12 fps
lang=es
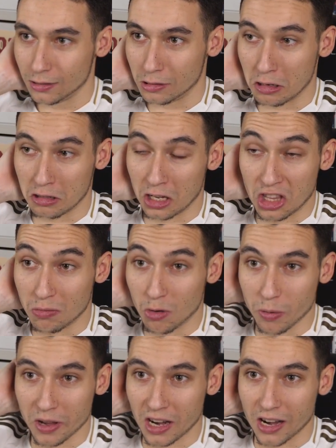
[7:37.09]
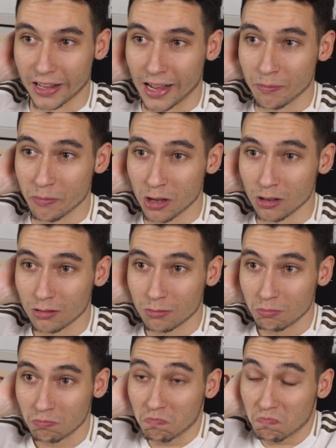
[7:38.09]
No entiendo muy bien el cambio,
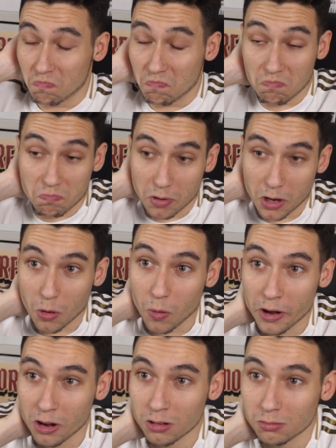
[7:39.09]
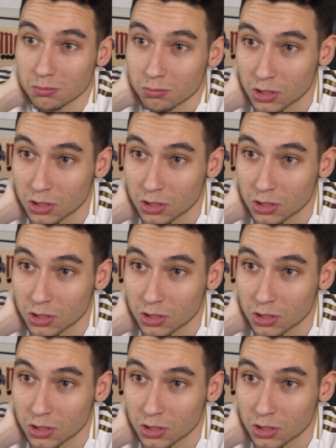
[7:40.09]
pero bueno,